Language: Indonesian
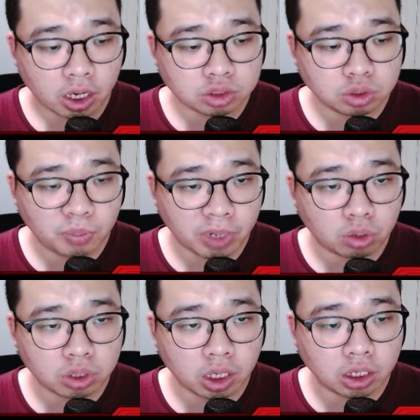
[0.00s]
Oke, lanjut
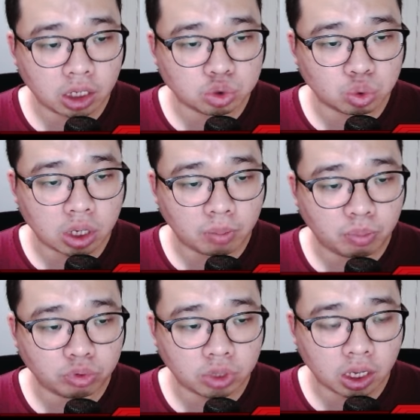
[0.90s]
berikutnya dia juga
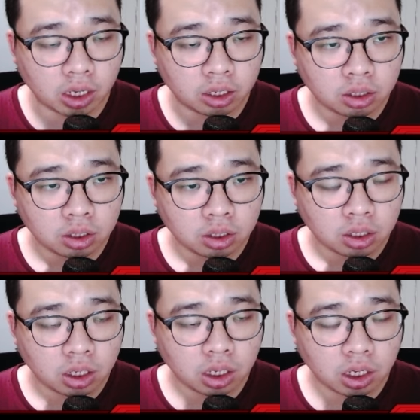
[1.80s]
punya
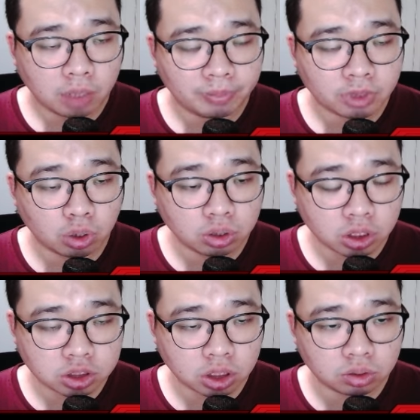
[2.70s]
um,
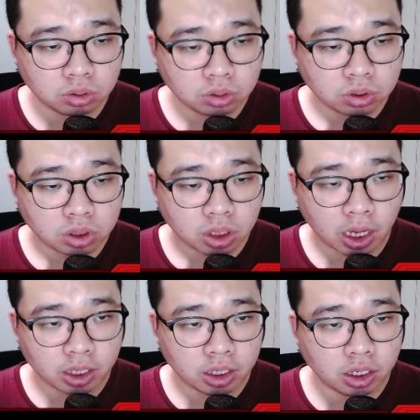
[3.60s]
tot di situ.
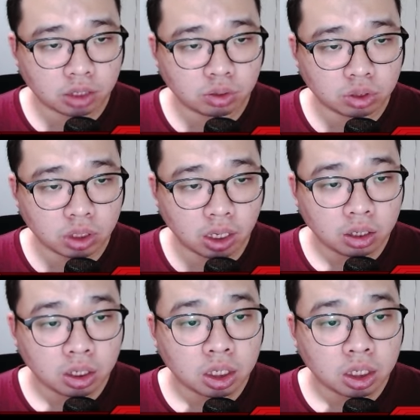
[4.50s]
Nah, ini dia totnya.